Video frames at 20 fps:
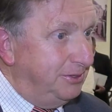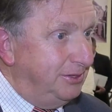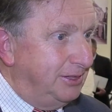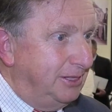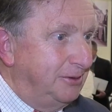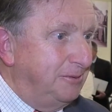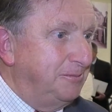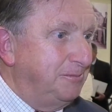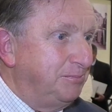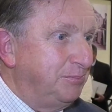
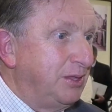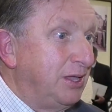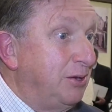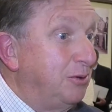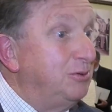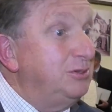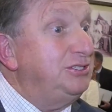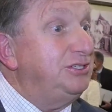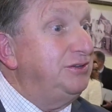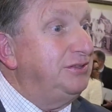Então,
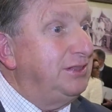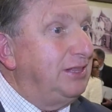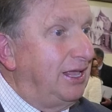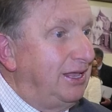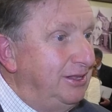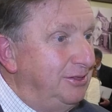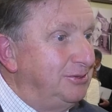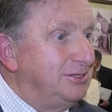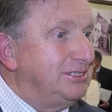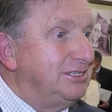onde
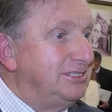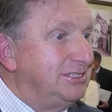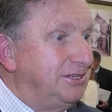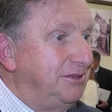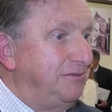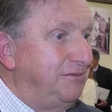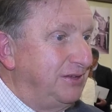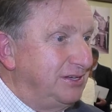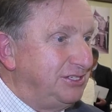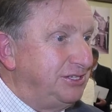está indo esses
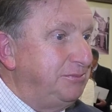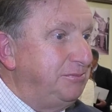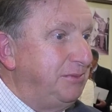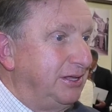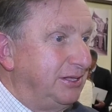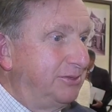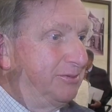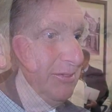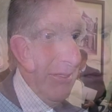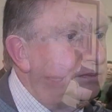investimentos?